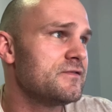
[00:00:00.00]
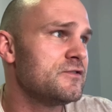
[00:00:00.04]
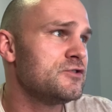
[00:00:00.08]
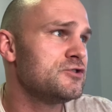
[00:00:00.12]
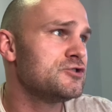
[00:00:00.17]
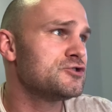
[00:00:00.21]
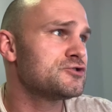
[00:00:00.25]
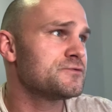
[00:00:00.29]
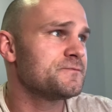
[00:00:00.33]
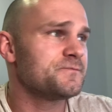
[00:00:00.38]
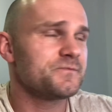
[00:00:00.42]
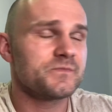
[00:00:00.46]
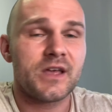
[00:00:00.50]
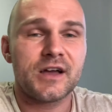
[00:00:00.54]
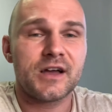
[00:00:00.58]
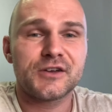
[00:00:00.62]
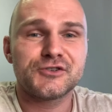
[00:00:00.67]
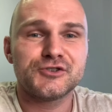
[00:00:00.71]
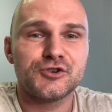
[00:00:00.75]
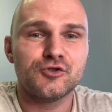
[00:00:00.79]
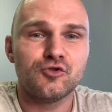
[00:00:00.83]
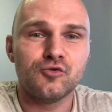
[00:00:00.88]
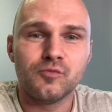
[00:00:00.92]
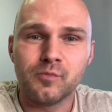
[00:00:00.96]
widzisz, jak
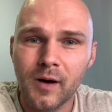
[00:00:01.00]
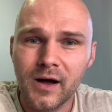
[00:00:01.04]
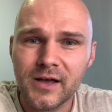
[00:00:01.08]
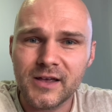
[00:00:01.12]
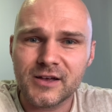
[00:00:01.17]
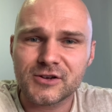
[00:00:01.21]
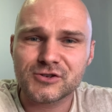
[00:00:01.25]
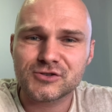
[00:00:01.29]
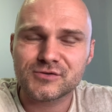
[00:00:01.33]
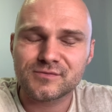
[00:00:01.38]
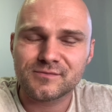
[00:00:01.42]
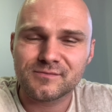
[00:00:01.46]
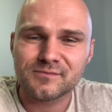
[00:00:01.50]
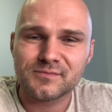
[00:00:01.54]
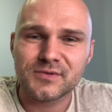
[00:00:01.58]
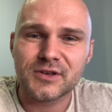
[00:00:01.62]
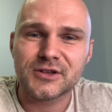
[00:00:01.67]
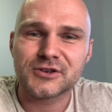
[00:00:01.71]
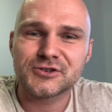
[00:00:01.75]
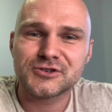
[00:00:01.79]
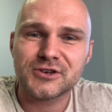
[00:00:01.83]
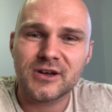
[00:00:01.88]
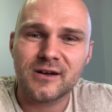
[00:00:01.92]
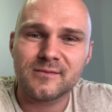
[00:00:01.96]
się upajasz
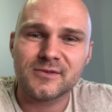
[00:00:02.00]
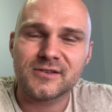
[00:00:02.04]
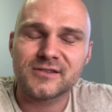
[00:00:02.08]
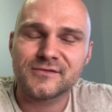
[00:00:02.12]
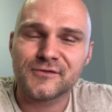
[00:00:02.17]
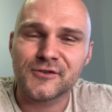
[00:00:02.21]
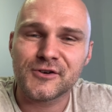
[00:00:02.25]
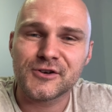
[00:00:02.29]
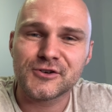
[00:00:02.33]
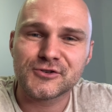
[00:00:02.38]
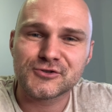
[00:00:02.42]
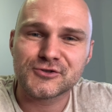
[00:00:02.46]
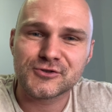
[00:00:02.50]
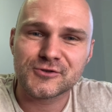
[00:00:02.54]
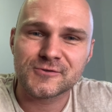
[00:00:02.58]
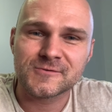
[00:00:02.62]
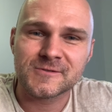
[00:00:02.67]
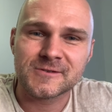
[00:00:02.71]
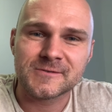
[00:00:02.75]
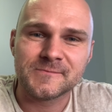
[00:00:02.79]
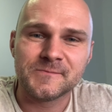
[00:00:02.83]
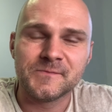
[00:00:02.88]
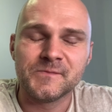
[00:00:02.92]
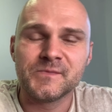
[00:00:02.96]
piersiami swojej
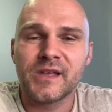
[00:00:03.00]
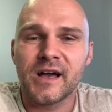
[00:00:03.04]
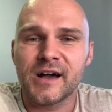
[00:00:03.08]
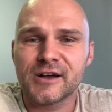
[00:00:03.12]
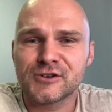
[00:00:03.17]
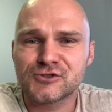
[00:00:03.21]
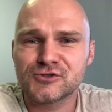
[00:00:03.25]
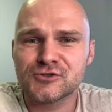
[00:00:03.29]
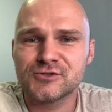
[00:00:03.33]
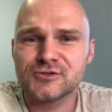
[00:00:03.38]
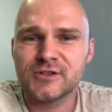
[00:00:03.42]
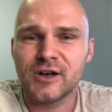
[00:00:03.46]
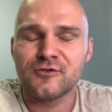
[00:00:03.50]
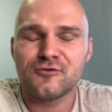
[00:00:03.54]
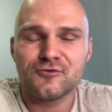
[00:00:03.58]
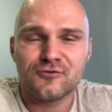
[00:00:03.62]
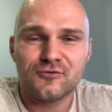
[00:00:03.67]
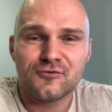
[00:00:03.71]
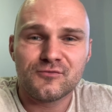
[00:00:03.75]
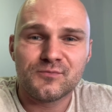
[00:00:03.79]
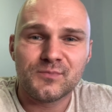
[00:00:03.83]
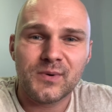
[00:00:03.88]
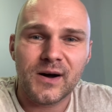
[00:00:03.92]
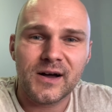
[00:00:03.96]
żony, a żona
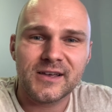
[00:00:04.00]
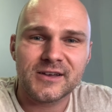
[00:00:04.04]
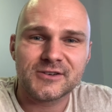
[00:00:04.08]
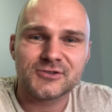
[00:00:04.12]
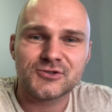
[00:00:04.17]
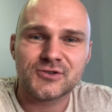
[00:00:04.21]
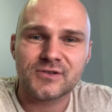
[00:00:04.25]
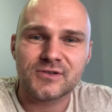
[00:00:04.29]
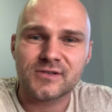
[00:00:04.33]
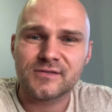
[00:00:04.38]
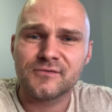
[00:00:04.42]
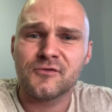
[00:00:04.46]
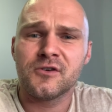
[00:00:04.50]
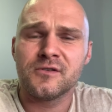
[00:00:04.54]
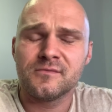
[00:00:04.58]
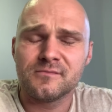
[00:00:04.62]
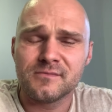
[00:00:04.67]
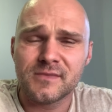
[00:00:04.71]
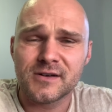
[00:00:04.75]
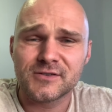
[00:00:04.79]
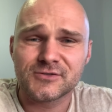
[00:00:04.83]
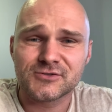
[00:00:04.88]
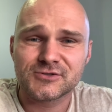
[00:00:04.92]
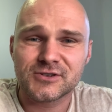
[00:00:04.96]
upaja się swoim
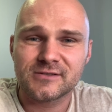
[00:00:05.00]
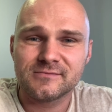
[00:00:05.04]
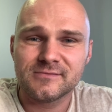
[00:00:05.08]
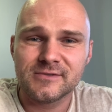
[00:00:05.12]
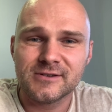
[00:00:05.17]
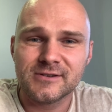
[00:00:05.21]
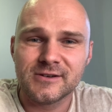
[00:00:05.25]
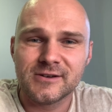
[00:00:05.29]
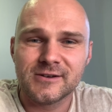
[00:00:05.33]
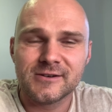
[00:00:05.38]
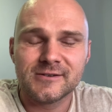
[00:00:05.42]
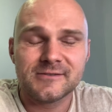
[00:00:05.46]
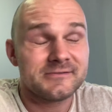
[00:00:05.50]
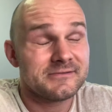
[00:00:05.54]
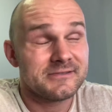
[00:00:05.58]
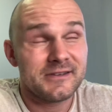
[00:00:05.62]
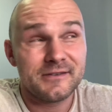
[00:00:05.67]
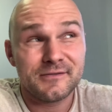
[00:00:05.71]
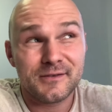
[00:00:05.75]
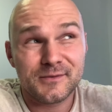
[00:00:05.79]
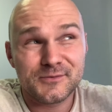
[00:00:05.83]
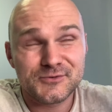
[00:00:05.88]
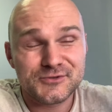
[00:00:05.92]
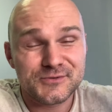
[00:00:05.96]
mężem, nie
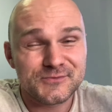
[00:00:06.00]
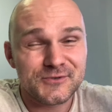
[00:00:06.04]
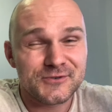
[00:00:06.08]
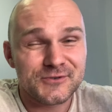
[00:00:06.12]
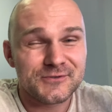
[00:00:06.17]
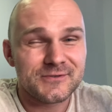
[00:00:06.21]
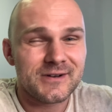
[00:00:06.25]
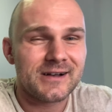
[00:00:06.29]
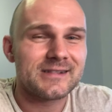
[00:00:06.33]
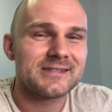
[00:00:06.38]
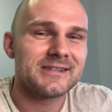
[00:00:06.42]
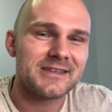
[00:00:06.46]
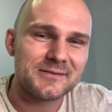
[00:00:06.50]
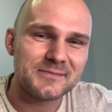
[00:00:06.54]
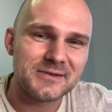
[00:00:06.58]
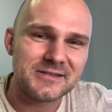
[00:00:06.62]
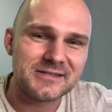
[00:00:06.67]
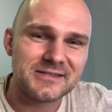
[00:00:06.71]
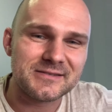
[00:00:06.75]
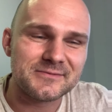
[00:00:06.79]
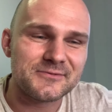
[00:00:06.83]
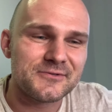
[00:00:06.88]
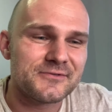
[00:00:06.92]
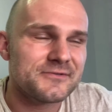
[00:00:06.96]
wiem czym dokładnie, nie
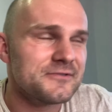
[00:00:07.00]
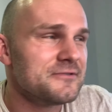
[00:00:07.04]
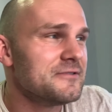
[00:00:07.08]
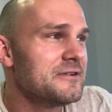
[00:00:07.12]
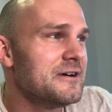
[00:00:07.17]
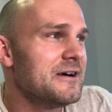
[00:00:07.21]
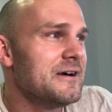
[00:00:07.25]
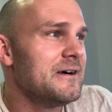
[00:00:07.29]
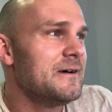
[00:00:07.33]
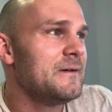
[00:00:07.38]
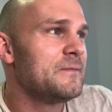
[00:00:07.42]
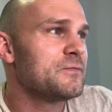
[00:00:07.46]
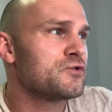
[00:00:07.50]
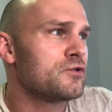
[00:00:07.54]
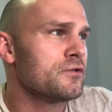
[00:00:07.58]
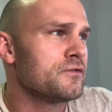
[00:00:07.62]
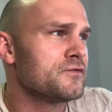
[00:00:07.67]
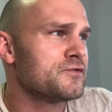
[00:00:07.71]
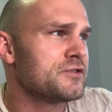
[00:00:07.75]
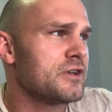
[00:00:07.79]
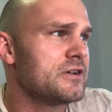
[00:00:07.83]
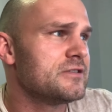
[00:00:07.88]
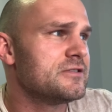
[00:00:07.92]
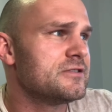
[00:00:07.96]
będę mówił, to
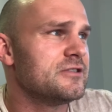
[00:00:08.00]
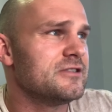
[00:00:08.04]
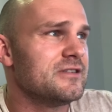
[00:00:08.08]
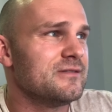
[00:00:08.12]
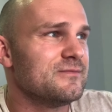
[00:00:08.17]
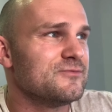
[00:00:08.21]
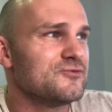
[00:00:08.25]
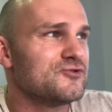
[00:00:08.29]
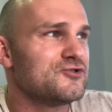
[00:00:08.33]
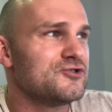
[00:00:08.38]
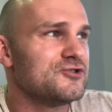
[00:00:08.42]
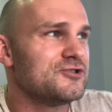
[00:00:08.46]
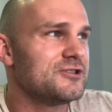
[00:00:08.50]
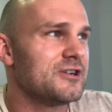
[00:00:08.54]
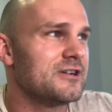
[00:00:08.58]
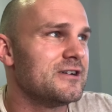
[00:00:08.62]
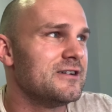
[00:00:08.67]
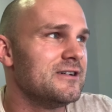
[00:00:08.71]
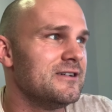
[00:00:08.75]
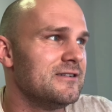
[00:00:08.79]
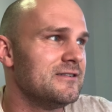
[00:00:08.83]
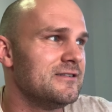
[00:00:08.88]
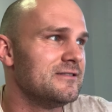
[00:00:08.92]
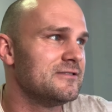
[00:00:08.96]
wtedy nie
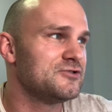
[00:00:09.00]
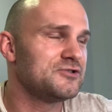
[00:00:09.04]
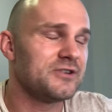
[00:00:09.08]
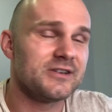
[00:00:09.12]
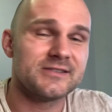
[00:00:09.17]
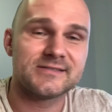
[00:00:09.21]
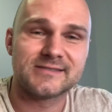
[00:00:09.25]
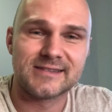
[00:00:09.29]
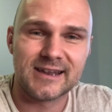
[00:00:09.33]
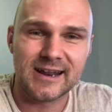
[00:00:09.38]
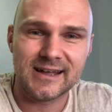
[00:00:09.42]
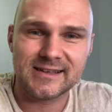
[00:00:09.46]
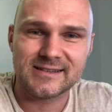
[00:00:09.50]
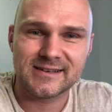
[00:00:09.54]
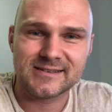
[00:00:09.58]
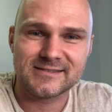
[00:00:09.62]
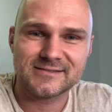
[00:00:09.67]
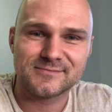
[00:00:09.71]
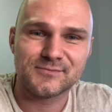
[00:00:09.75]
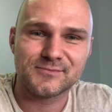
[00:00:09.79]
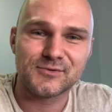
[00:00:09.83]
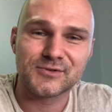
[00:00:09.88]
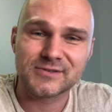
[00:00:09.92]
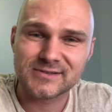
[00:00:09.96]
musicie się
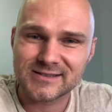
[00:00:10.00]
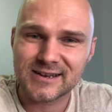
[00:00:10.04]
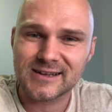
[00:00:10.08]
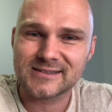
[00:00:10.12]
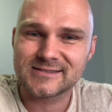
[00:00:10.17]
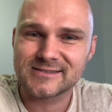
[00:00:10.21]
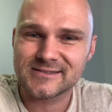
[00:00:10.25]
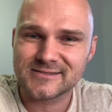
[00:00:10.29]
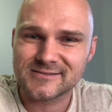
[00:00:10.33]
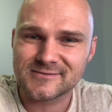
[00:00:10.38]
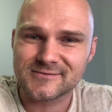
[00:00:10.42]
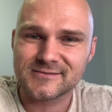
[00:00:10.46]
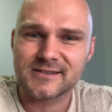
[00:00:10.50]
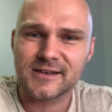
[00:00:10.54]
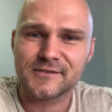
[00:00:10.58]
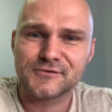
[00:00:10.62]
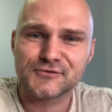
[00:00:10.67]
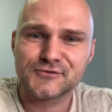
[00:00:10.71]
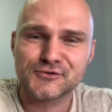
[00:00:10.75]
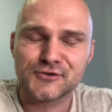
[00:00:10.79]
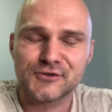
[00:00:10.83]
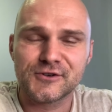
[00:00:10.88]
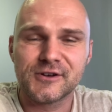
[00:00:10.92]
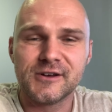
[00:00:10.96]
zdradzać, bo zdrady są
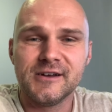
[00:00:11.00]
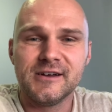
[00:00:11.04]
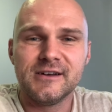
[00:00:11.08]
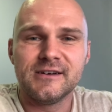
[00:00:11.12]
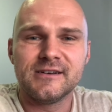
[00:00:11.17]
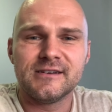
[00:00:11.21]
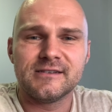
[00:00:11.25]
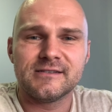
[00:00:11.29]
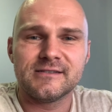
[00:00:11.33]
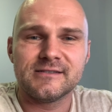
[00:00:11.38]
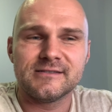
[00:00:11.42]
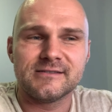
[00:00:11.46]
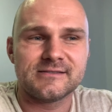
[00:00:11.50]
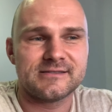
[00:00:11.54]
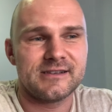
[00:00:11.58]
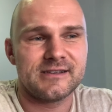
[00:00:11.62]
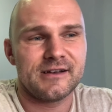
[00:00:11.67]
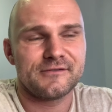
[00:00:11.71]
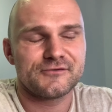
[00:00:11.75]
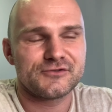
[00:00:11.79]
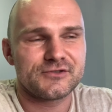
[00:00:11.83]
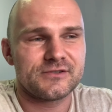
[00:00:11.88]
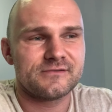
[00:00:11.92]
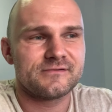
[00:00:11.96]
zawsze, e,
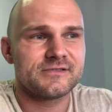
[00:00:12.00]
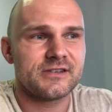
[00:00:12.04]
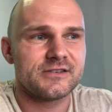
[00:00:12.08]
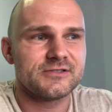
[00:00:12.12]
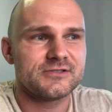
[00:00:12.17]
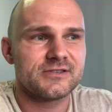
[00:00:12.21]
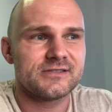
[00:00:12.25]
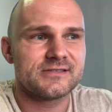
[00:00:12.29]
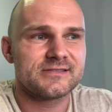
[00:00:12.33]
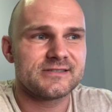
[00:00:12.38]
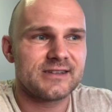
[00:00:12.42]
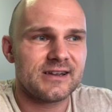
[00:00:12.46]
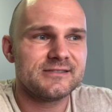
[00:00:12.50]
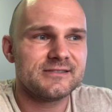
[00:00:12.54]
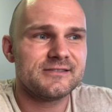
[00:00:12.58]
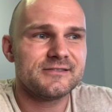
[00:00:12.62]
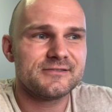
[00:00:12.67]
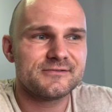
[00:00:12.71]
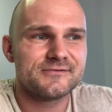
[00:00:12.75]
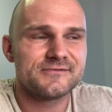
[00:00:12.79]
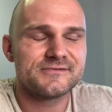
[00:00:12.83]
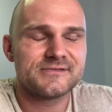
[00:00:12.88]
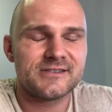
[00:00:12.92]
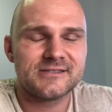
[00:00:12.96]
zawsze. W sensie zdrady
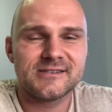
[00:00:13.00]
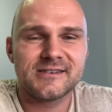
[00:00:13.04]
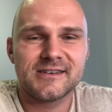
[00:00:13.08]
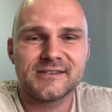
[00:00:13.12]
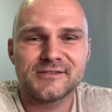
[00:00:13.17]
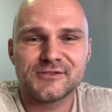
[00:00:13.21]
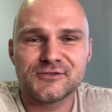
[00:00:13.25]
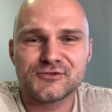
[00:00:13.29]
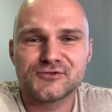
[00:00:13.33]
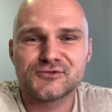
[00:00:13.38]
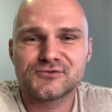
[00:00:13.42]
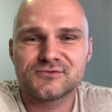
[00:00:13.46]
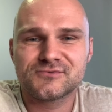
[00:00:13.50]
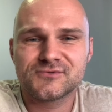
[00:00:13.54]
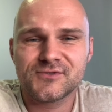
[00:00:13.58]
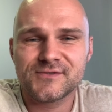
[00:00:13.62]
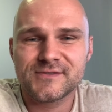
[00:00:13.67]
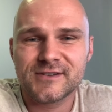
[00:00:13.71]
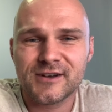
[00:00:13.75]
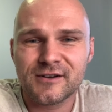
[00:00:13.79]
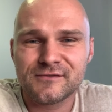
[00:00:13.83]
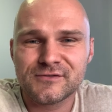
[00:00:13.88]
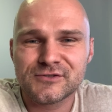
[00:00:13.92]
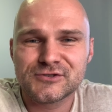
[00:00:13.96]
są wtedy, kiedy
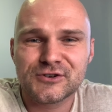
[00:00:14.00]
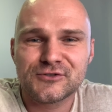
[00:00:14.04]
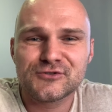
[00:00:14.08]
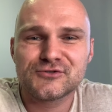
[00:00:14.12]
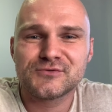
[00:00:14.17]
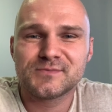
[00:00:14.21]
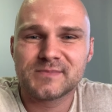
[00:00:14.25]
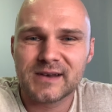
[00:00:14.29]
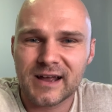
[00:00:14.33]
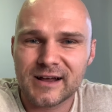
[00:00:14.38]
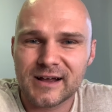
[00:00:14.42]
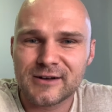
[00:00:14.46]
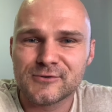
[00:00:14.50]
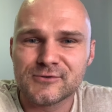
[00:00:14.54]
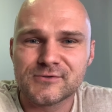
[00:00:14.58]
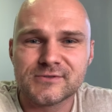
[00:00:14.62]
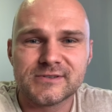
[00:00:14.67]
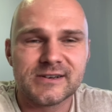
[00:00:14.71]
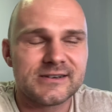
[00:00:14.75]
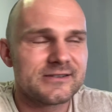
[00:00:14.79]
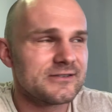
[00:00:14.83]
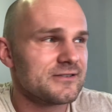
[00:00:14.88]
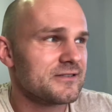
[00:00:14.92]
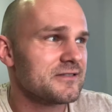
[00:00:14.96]
człowiekowi czegoś
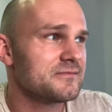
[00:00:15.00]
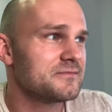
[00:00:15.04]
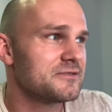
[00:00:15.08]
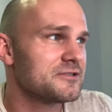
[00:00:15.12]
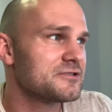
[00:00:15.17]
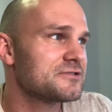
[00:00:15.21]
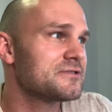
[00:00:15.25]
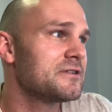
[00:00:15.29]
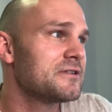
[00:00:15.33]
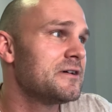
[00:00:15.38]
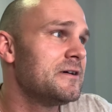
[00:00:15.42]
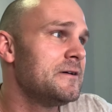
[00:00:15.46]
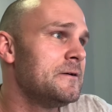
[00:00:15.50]
brakuje, rozumiesz?